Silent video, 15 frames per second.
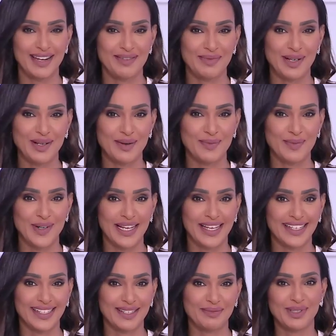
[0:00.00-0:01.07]
اهلا بكم
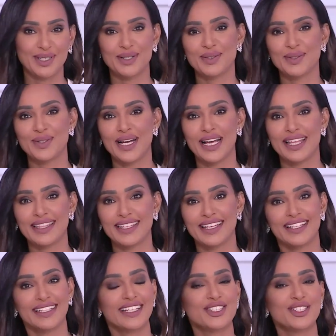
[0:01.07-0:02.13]
ونبدا
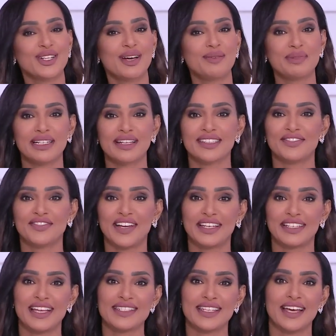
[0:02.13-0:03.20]
هذه النشره من
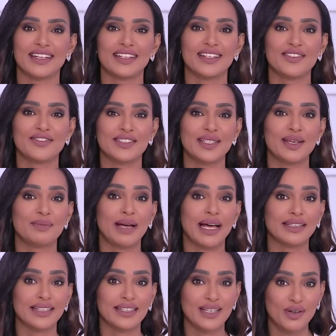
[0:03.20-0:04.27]
ارتفاع اسعار النفط
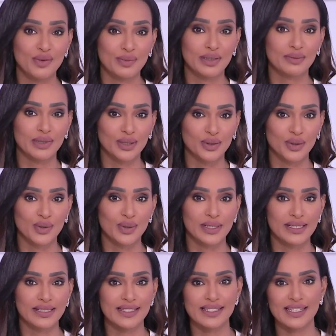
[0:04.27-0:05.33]
بعد يوم من
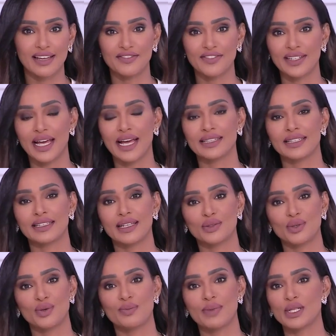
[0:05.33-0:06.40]
دخول سقف
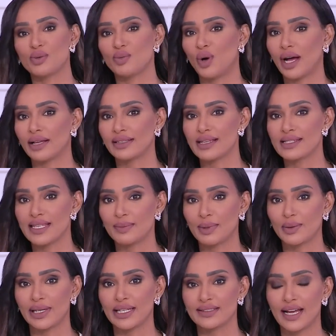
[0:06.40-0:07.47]
حددته مجموعه
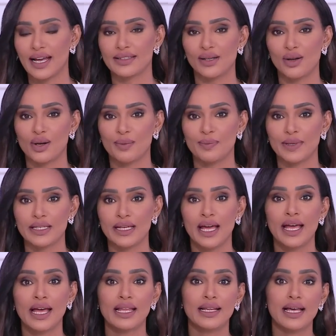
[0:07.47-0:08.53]
السبعه والاتحاد الاوروبي
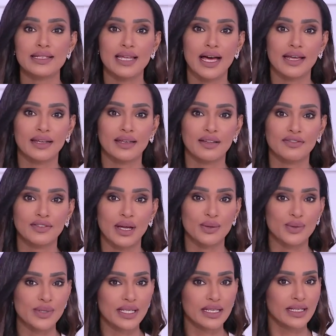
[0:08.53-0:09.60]
لاسعار النفط
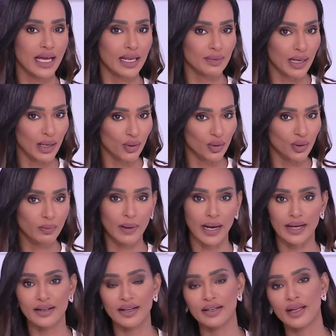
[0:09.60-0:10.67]
الروسي المنقول
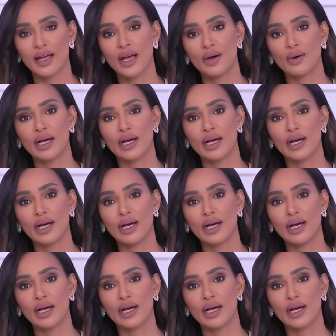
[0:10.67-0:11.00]
بحرا